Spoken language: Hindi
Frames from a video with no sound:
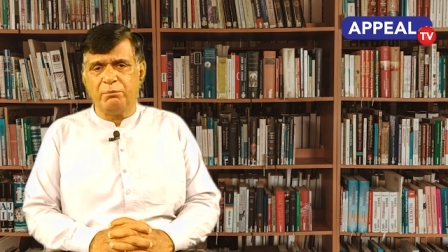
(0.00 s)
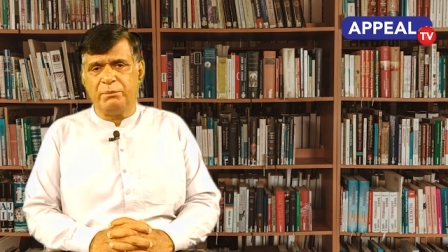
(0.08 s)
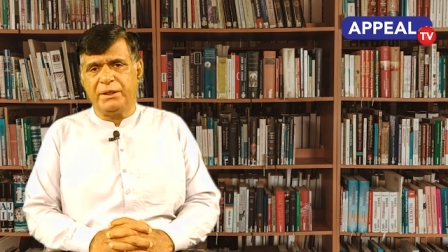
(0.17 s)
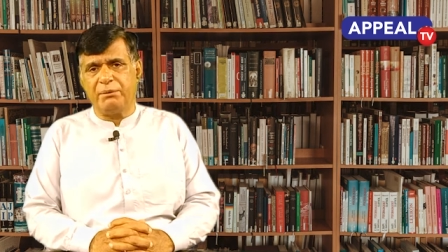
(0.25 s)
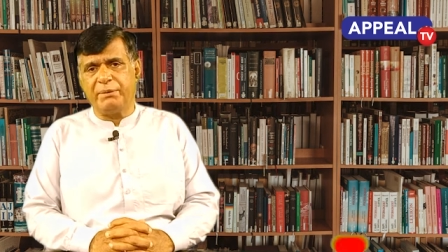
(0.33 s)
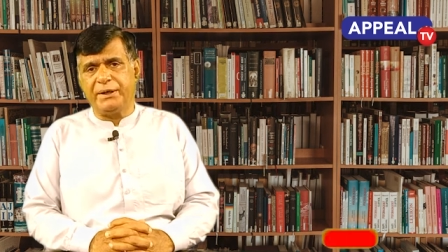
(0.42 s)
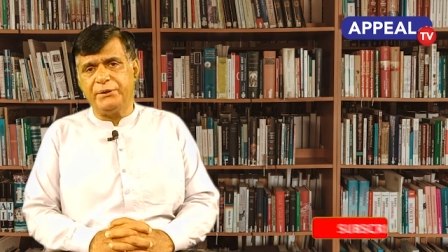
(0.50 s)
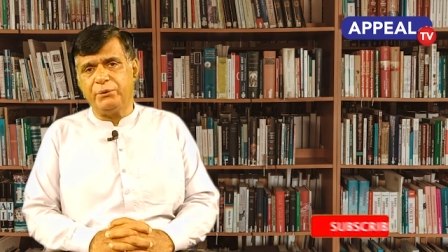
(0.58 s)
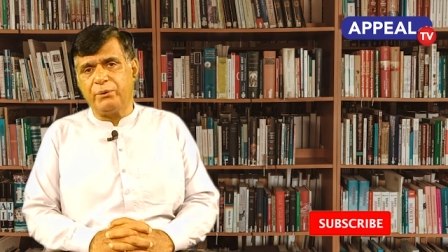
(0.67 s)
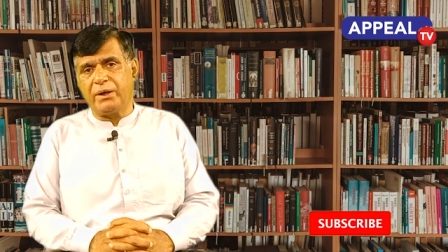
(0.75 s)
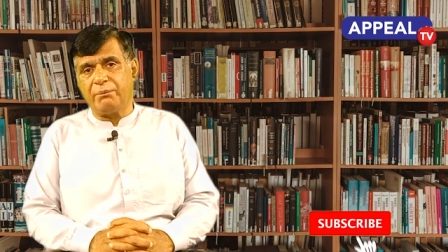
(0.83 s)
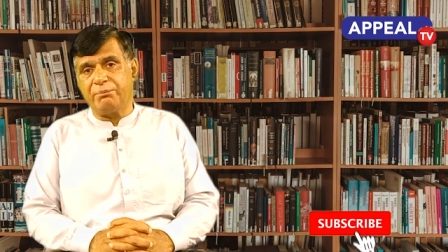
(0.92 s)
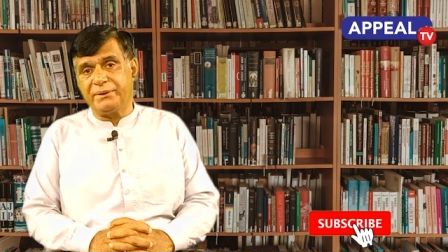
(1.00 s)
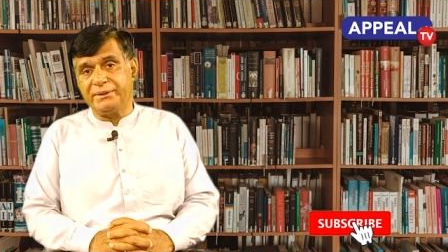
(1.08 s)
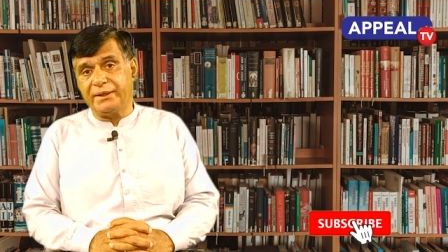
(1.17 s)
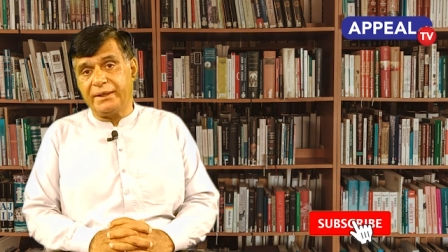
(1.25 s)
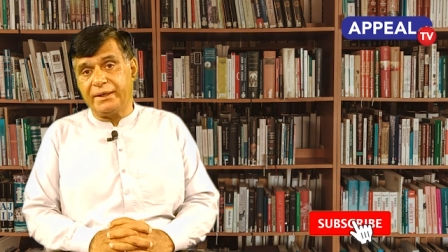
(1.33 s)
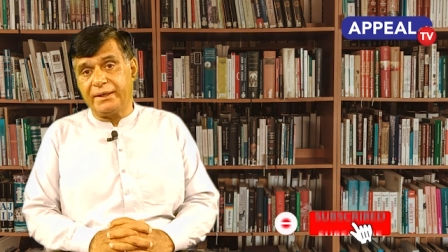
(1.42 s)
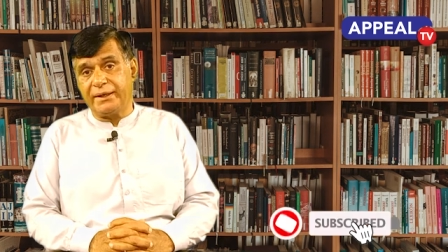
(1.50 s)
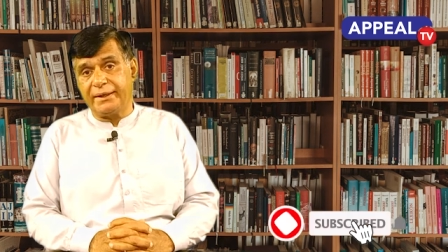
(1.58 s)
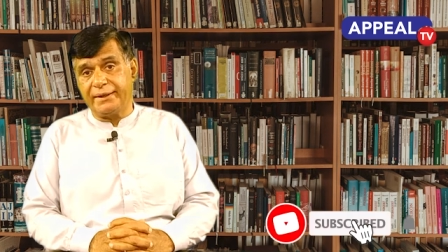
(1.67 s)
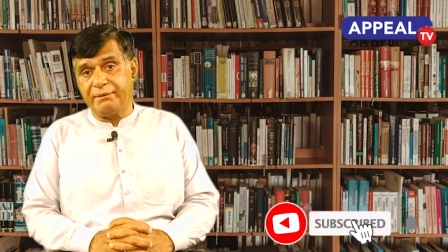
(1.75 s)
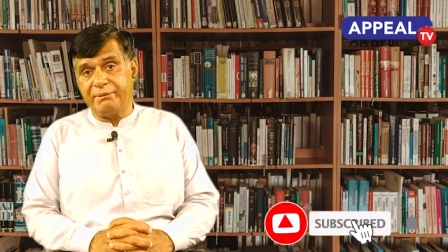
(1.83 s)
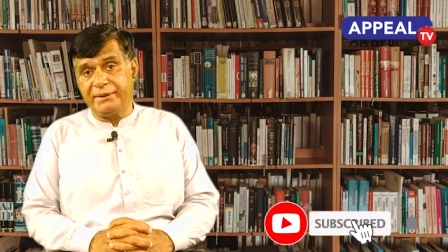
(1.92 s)
मेरे भाइयों आप दया
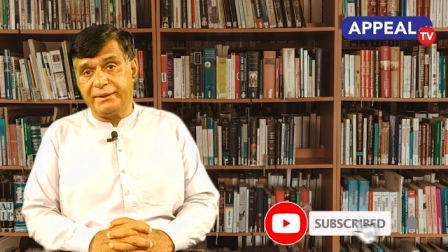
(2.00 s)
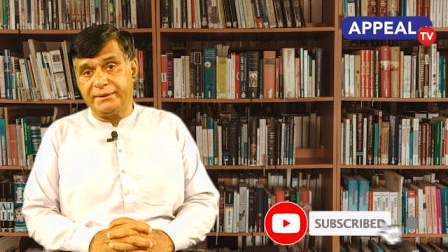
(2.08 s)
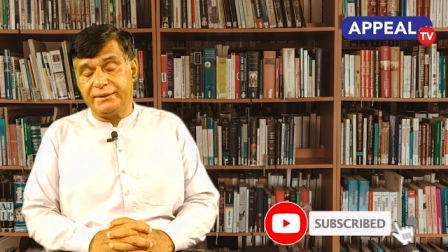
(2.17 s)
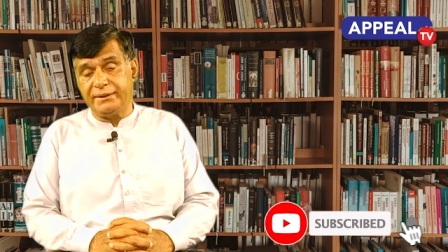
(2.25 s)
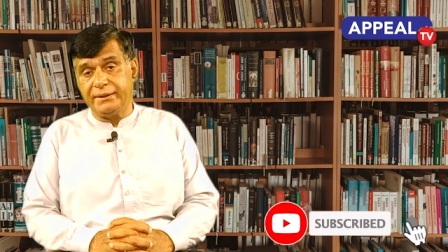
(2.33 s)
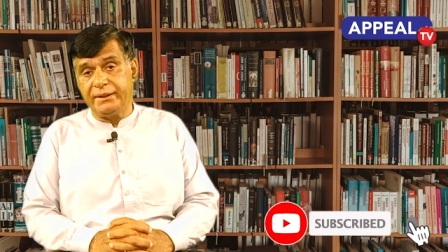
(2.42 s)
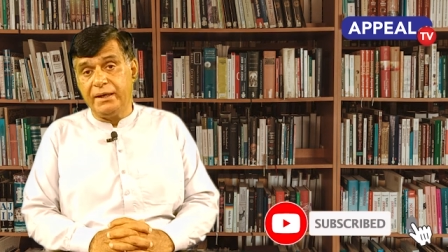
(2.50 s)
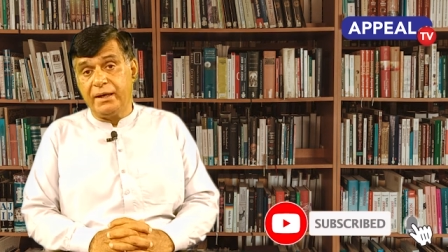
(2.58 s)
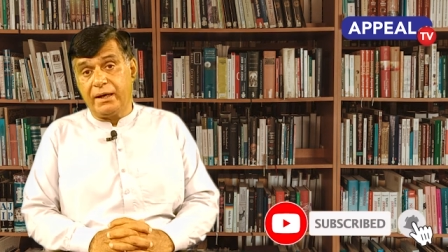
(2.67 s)
गैर में रहते हैं